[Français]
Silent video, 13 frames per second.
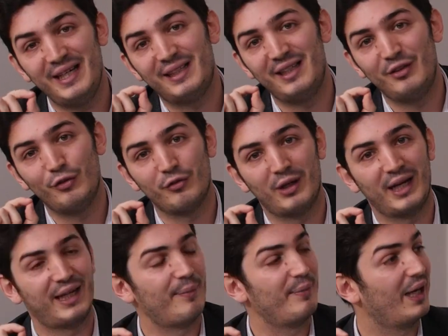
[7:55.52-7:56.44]
que tu es devant la
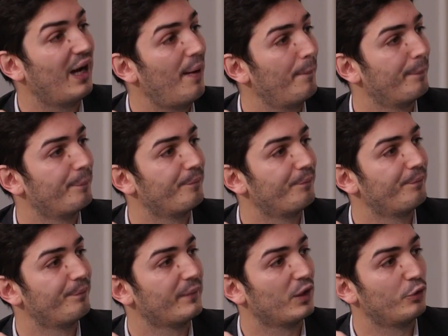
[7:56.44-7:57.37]
caméra,
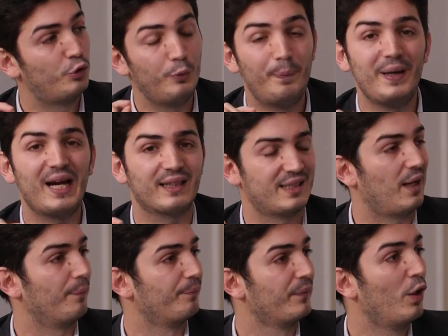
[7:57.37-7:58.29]
tu perds ça.
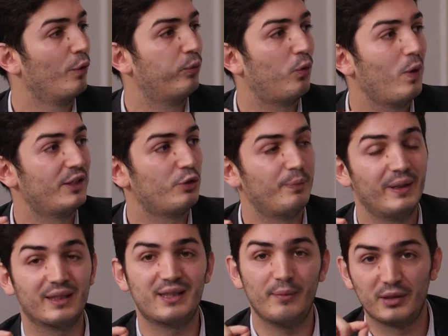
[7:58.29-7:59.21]
Pourquoi tu
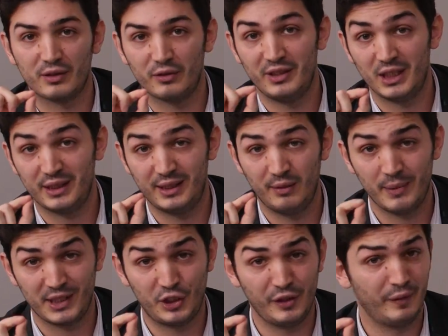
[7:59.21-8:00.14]
perds ça Parce que déjà, c'est une
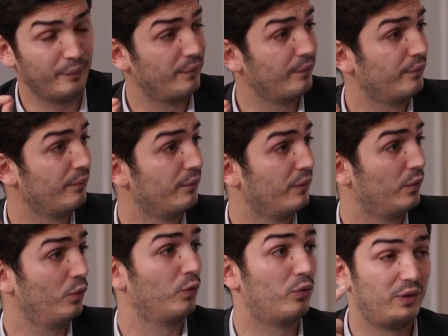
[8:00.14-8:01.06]
machine
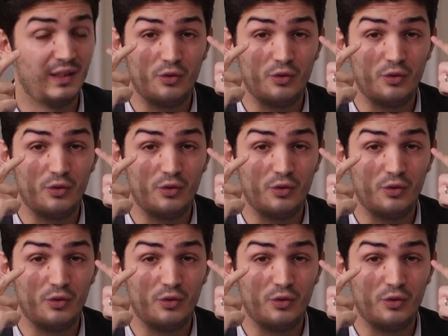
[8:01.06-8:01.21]
donc tes